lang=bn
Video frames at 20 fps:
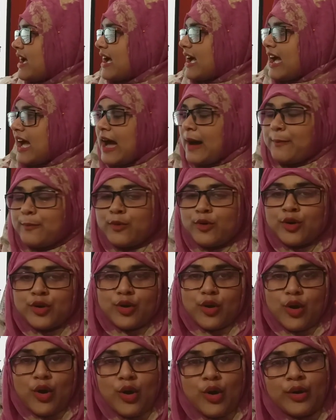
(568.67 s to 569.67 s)
কাপড়
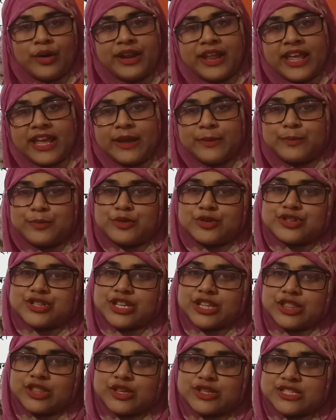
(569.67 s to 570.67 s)
অনেক
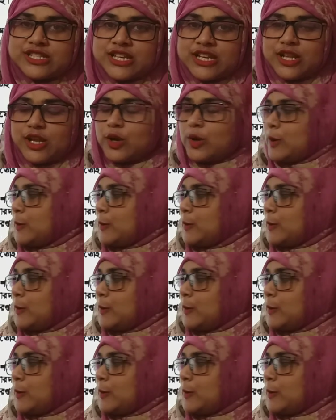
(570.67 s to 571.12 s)
প্রসিদ্ধ ছিল